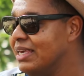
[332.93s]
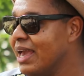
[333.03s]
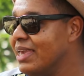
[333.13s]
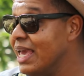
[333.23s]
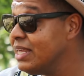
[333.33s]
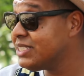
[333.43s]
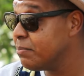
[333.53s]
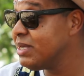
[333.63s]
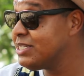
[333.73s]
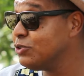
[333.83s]
E aí ele
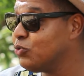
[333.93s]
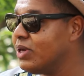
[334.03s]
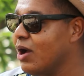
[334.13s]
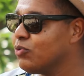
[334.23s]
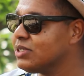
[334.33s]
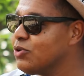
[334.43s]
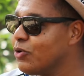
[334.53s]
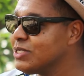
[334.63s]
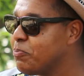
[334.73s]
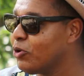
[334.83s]
tinha me dito que aconteceu uma
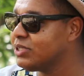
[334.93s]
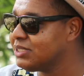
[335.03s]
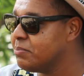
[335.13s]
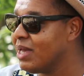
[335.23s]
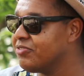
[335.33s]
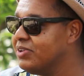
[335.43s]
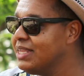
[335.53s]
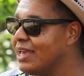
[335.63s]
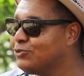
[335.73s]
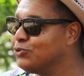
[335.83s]
coisa importante na minha
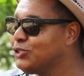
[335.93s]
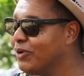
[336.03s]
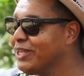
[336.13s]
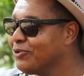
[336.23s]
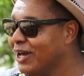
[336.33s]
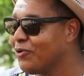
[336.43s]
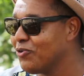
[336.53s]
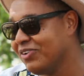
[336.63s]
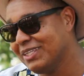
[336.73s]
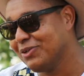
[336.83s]
vida e aí surgiu a Nego Nagu.
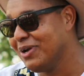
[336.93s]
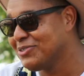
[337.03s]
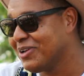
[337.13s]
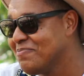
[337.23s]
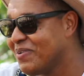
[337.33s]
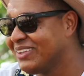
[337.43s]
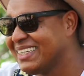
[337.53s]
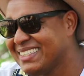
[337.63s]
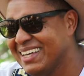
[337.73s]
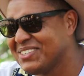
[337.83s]
Eu falei, então é isso que é
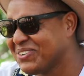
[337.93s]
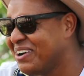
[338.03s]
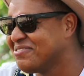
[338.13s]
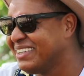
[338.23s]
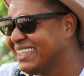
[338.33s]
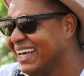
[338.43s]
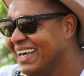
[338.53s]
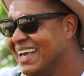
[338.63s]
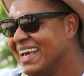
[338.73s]
importante na sua vida.